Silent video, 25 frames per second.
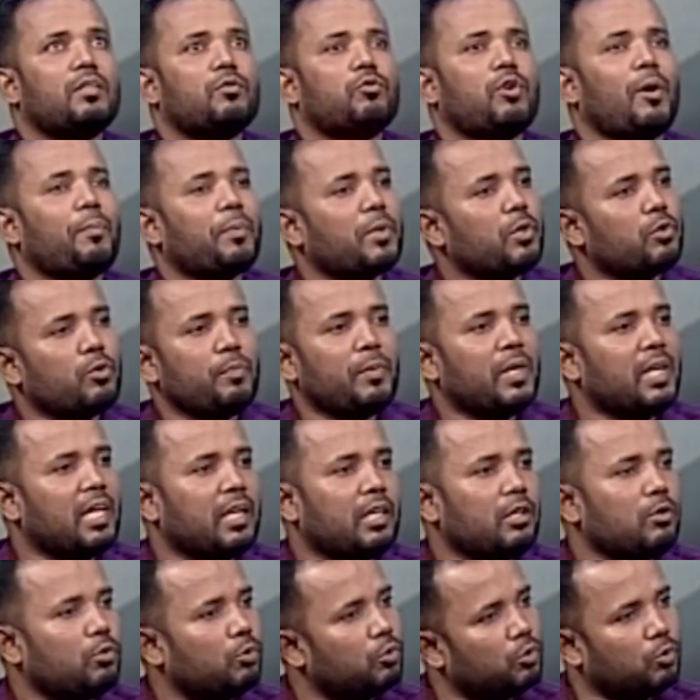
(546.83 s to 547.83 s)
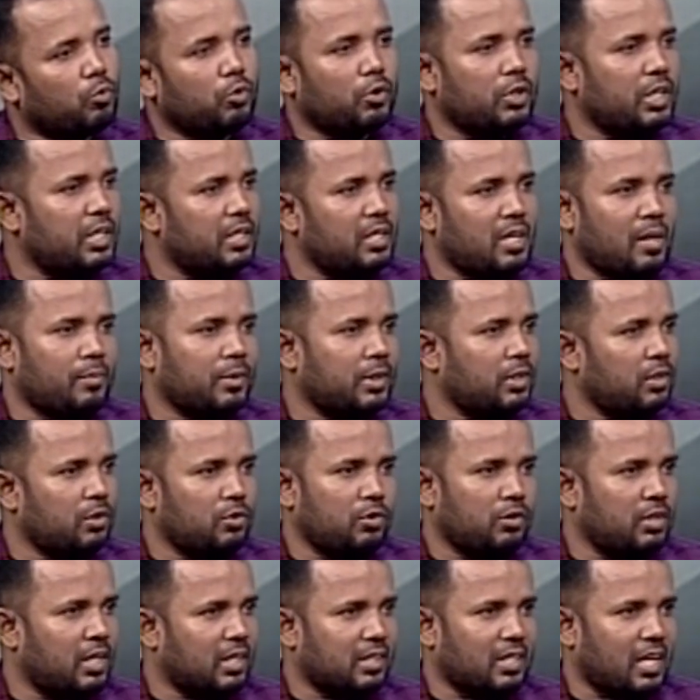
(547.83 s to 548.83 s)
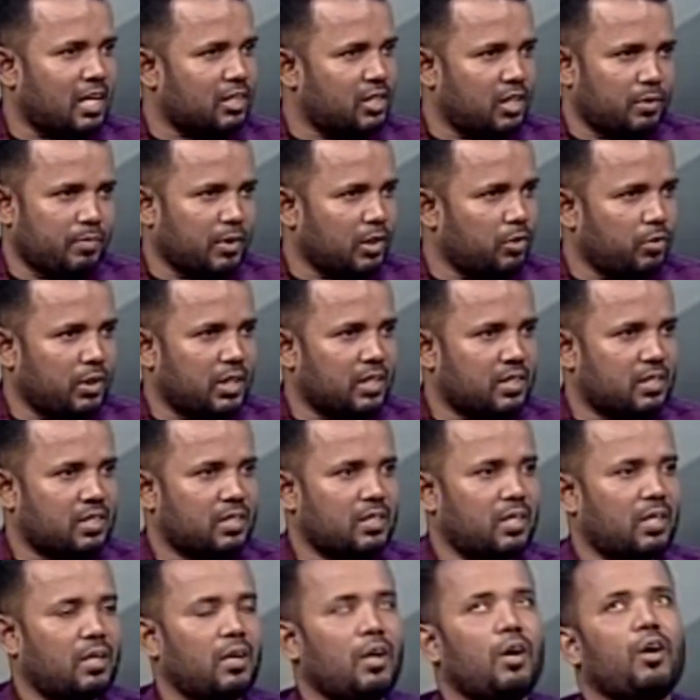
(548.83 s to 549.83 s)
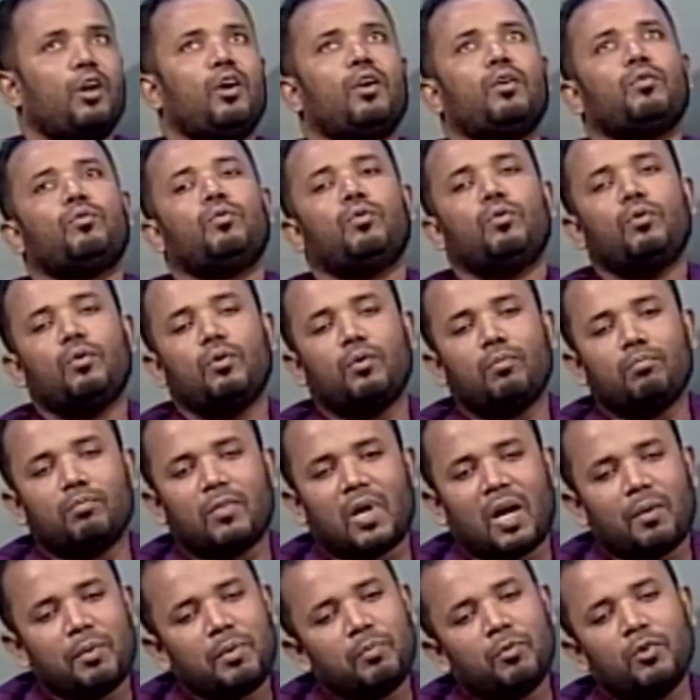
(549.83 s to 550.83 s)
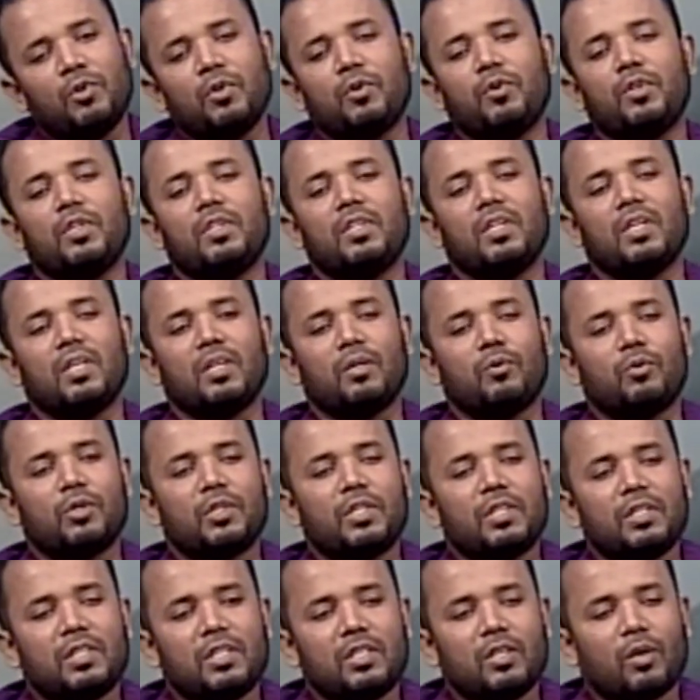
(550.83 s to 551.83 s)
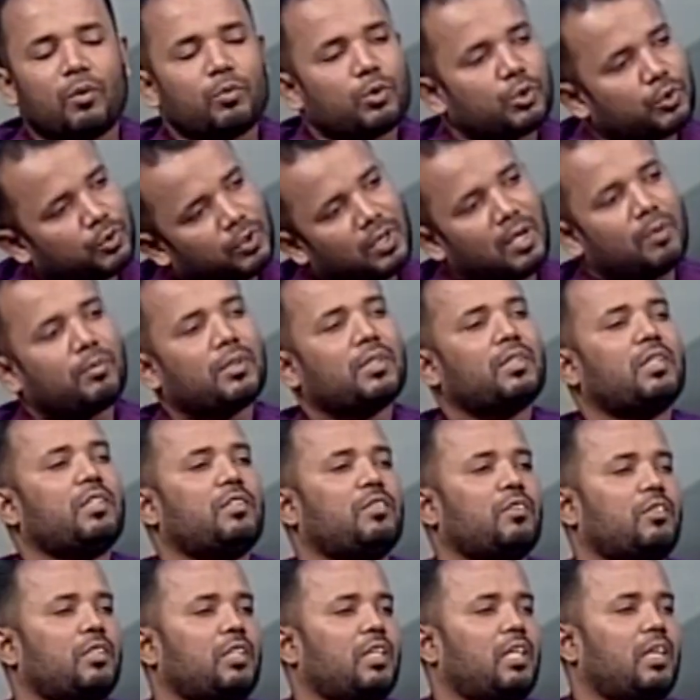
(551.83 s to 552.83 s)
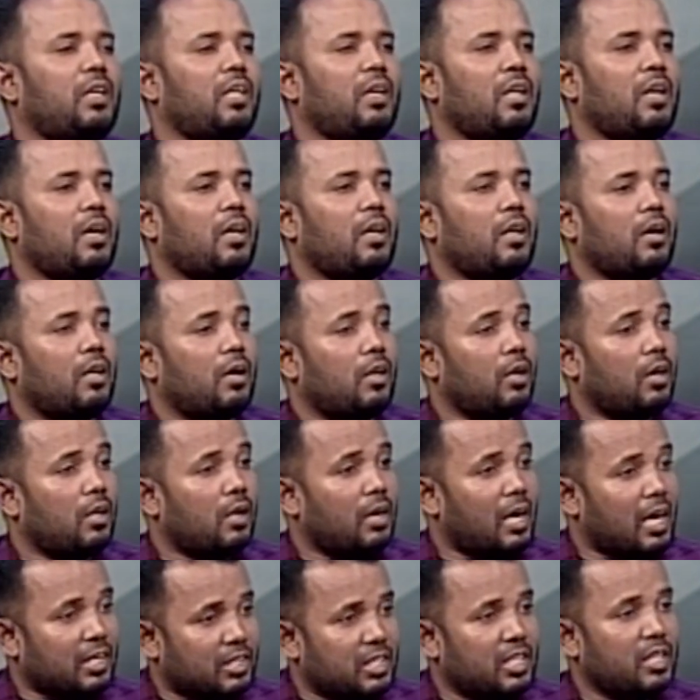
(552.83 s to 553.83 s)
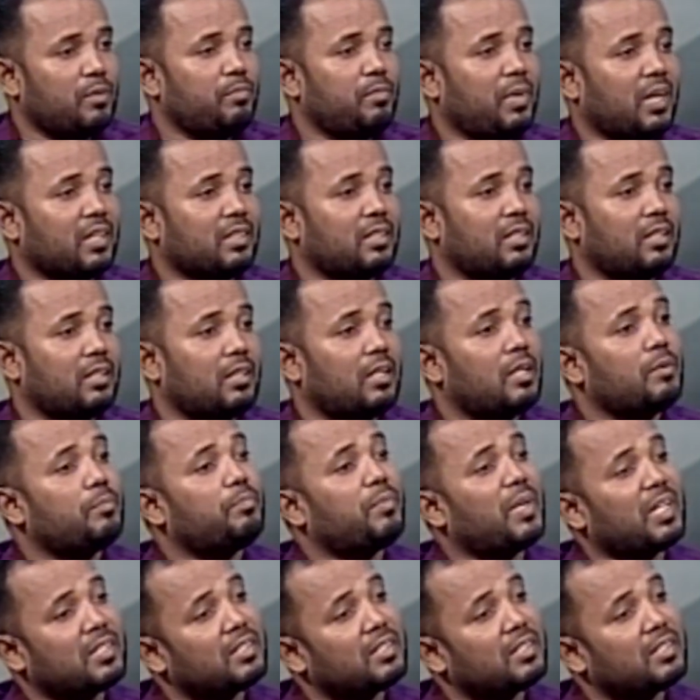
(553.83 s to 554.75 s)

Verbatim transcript: সব কিছু মিলে কিন্তু ওটিটি আমাদের জন্য একটা হ্যাঁ, আশীর্বাদ হয়ে তো আমি মনে করি যে ওটিটি অবশ্যই আমাদের জন্য আশীর্বাদ প্লাস